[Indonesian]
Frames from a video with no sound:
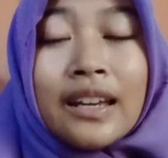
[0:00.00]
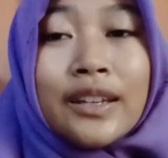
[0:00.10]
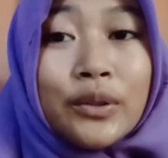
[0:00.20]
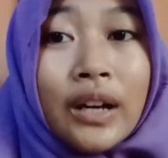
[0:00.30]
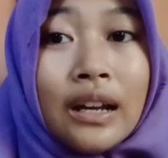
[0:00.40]

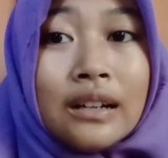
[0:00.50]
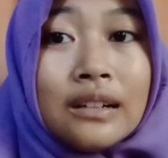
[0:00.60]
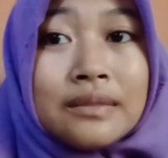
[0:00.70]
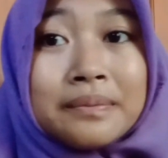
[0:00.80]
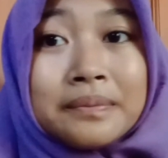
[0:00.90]
gitu kan
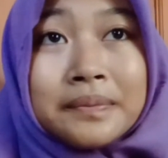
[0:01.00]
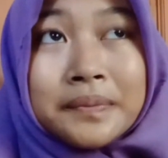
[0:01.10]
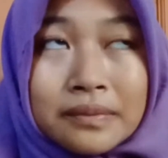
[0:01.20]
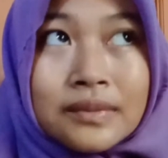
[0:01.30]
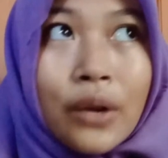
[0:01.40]

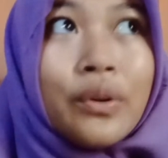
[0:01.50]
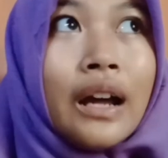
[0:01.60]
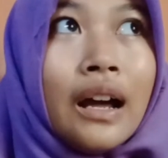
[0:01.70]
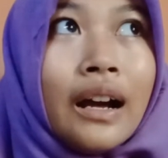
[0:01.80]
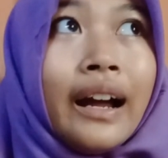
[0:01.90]
ya
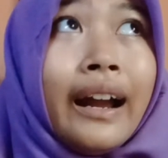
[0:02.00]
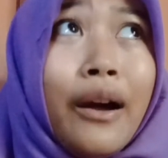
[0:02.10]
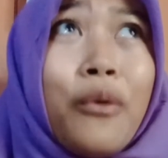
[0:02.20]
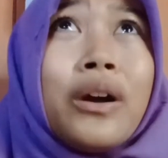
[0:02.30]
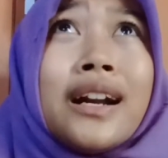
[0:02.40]
udah
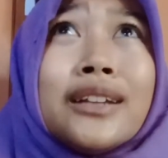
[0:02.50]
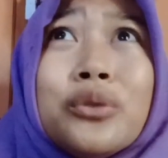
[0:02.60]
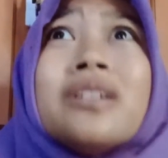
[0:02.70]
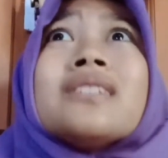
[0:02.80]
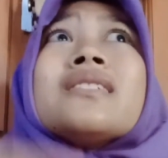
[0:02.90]
kayak warna
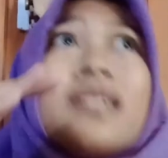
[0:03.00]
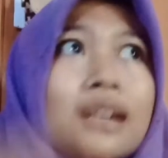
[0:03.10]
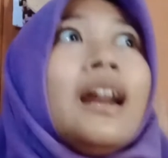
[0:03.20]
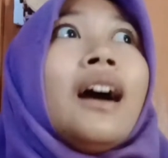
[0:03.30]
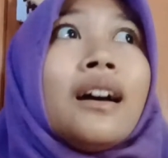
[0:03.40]
tuh
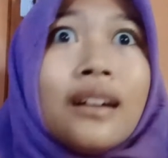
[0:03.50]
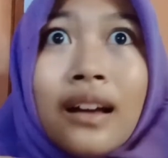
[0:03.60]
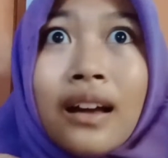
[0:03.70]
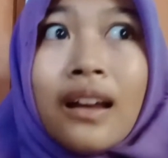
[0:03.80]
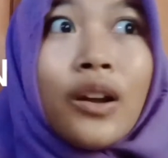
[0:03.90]
ngejeglek
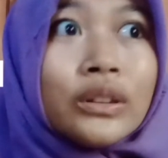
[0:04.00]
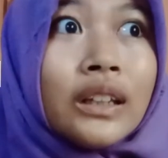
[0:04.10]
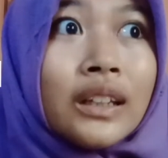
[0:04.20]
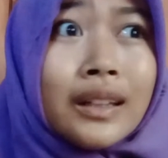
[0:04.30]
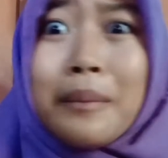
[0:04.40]

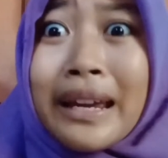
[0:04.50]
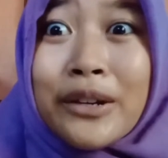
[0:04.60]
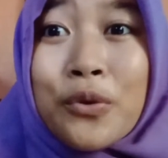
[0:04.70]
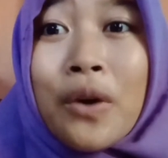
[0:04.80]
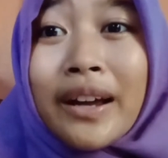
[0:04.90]
terus terbagi
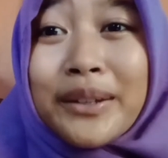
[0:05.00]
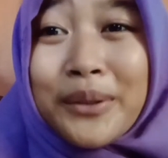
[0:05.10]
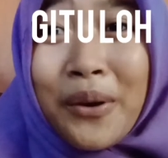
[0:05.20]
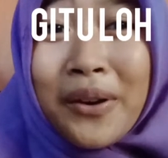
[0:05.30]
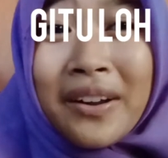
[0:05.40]
dua
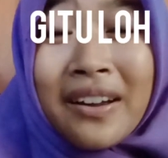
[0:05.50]
gitu loh